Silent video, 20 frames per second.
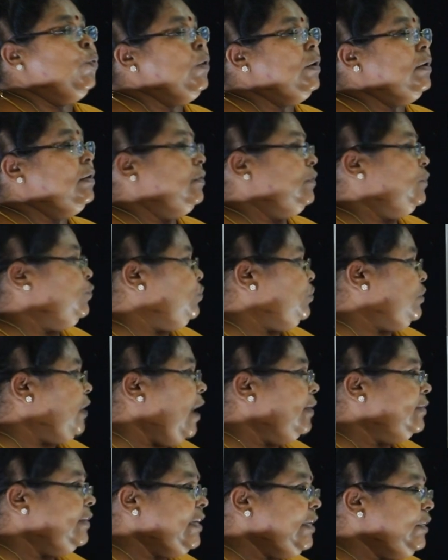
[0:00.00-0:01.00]
துகு
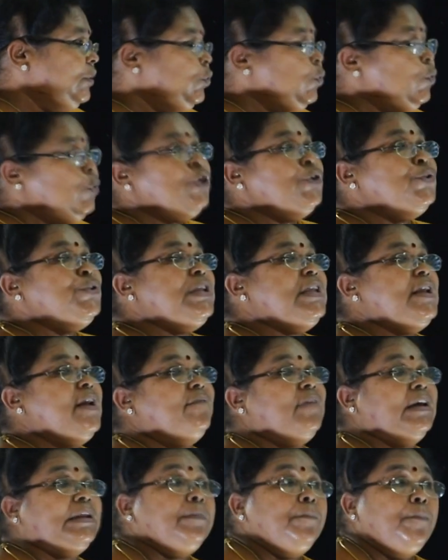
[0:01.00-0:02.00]
துச்சாதனன் துகுலுரிய
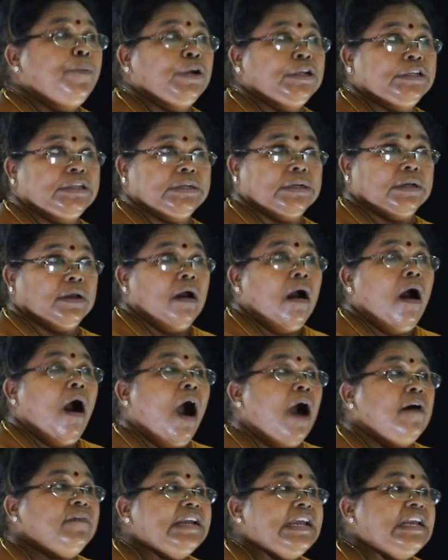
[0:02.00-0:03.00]
வரும் பொழுது
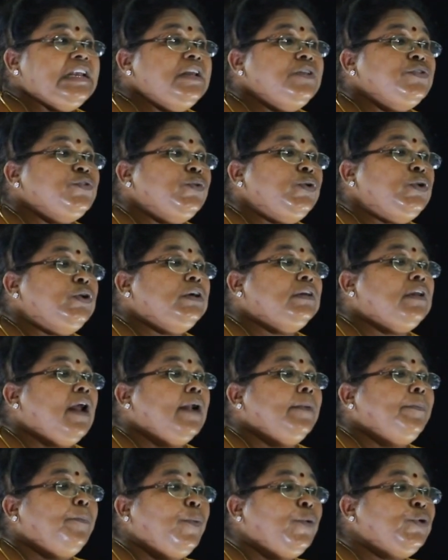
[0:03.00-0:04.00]
அவன் என்ன
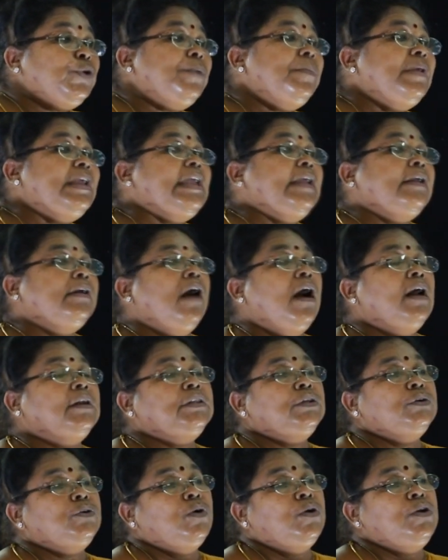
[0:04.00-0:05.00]
சொல்லுகிறான் பொறுமையை
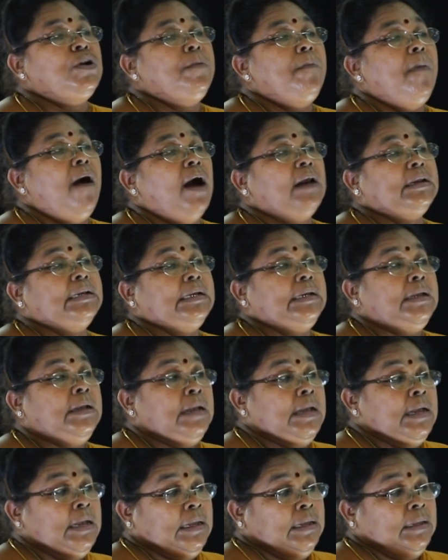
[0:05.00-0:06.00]
காத்து கொள்ளுமாறு
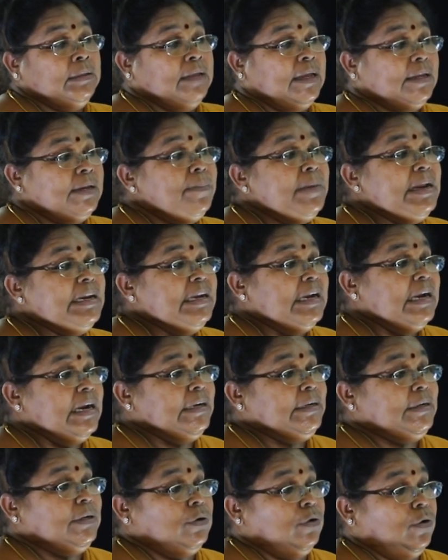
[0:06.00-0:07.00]
தருமன்
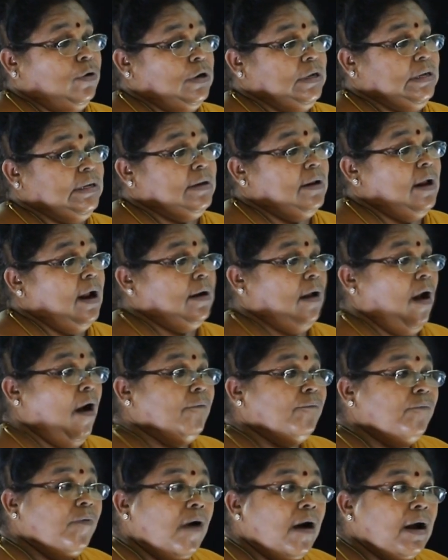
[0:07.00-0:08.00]
கேட்டுக்கொள்ளுகின்றான்
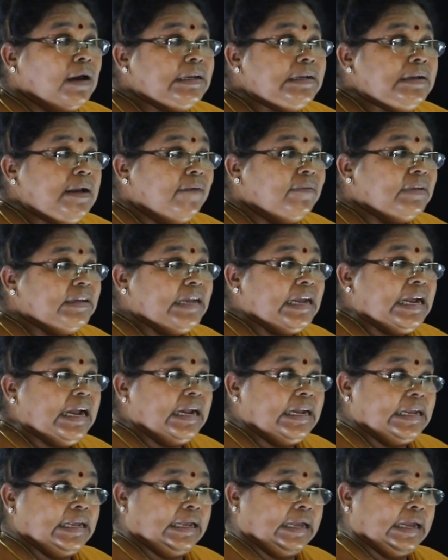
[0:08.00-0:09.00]
அவ்வாறு அவன்
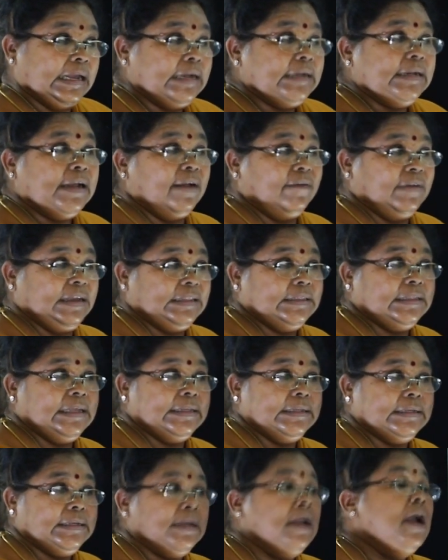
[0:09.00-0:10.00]
எங்களை கேட்க
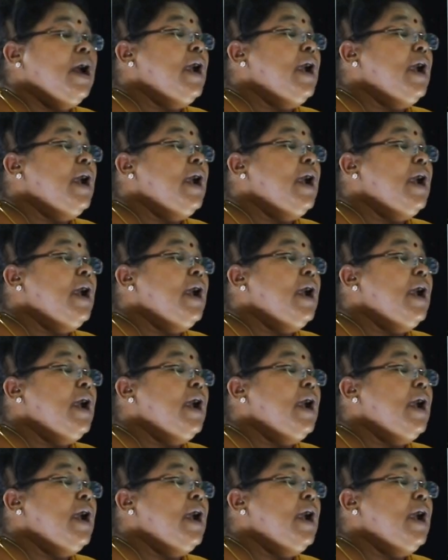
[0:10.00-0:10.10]
வைத்தது